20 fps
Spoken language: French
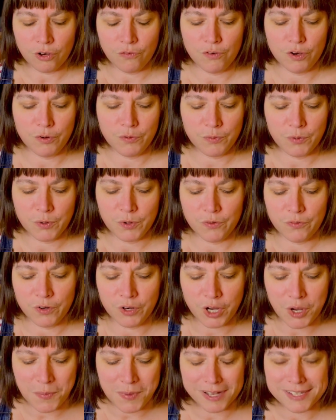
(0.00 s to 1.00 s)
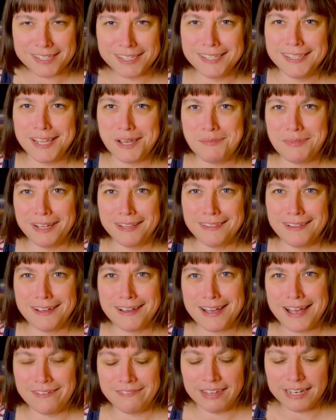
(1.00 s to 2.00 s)
on va, on va commencer dès maintenant
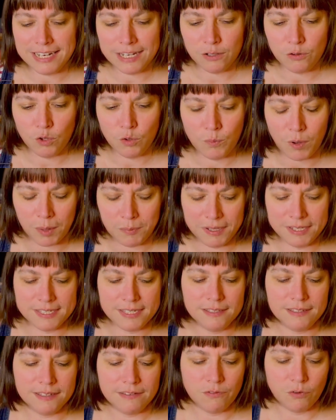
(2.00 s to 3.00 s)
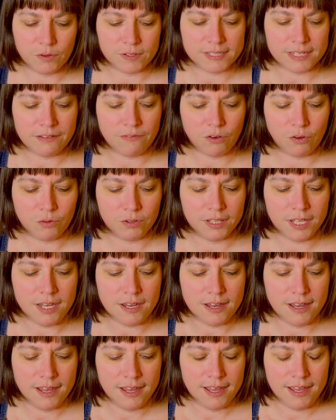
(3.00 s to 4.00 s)
avec les deux premiers titres qui vont s'affronter.
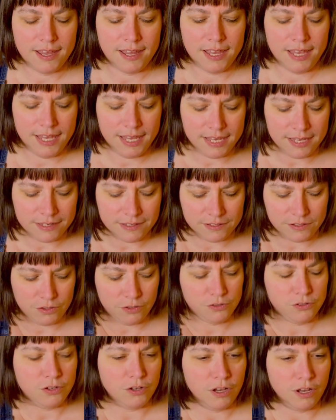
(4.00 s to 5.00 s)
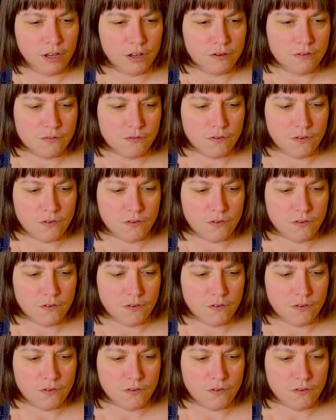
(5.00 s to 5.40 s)
Et ce sera